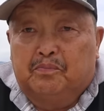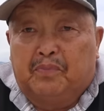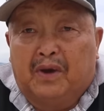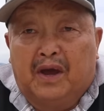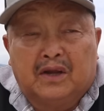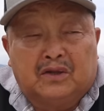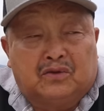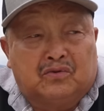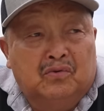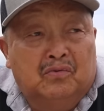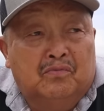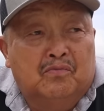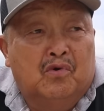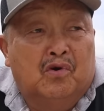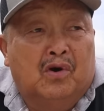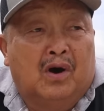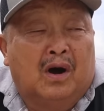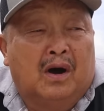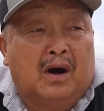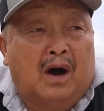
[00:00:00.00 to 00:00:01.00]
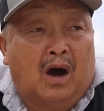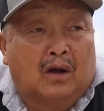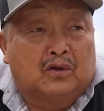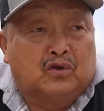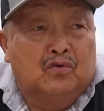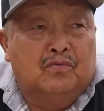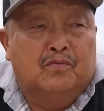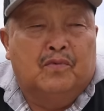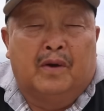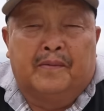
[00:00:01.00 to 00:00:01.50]
pe tu mua, ở
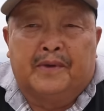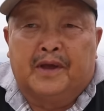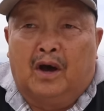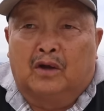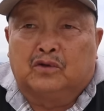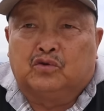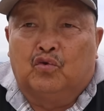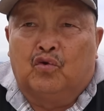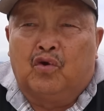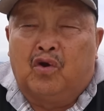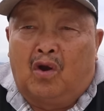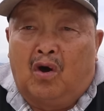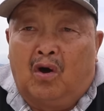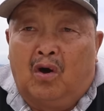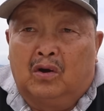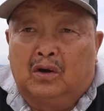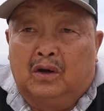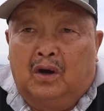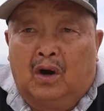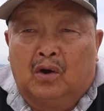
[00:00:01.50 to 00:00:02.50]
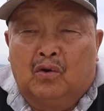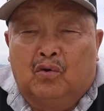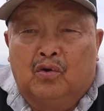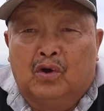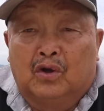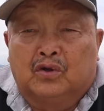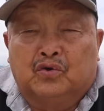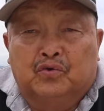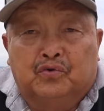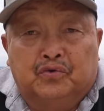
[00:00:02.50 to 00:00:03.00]
tu mua mày ở tu lo là họ
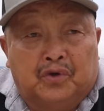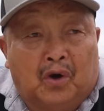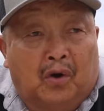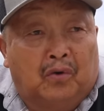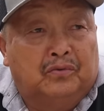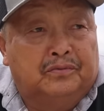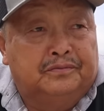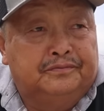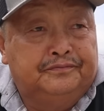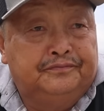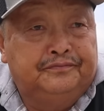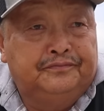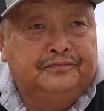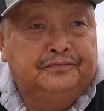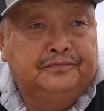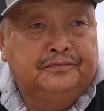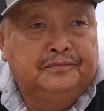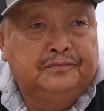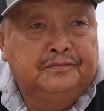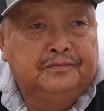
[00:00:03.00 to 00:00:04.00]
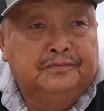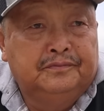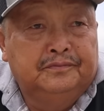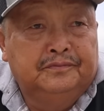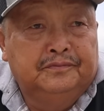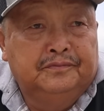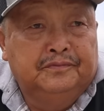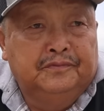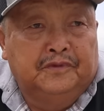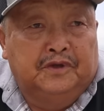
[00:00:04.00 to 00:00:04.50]
cú tu dầu
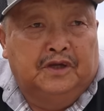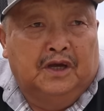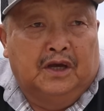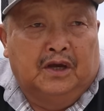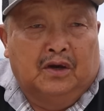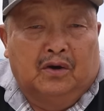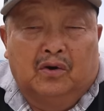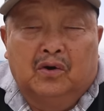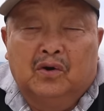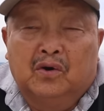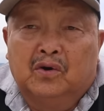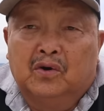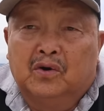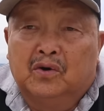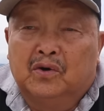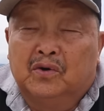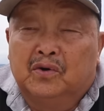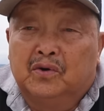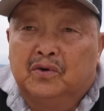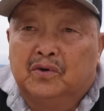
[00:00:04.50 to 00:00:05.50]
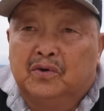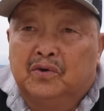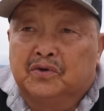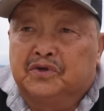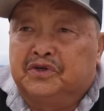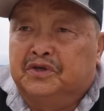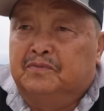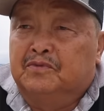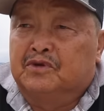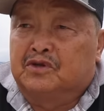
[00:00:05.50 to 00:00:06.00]
chế ô
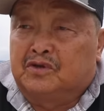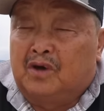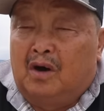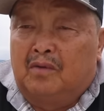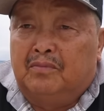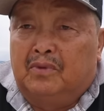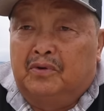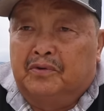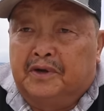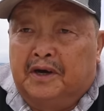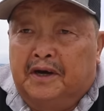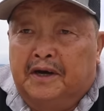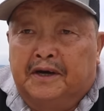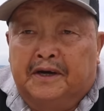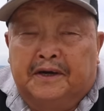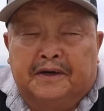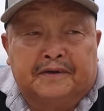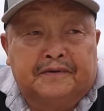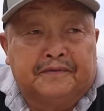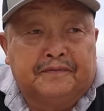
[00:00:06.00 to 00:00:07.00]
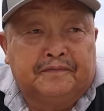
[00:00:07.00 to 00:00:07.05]
chúng một tòm mong nè